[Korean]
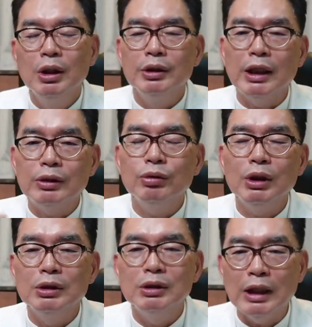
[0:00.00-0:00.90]
약효가
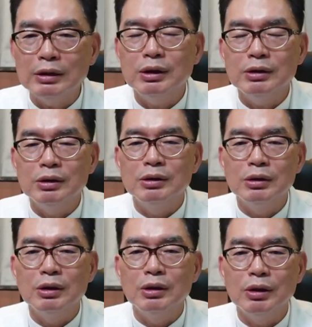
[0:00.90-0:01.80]
있는 약재들을
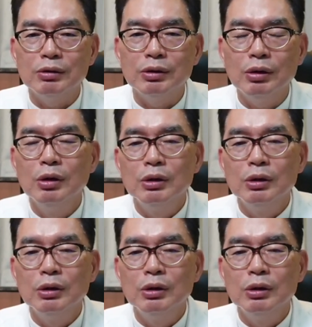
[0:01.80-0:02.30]
쓰게 되고요.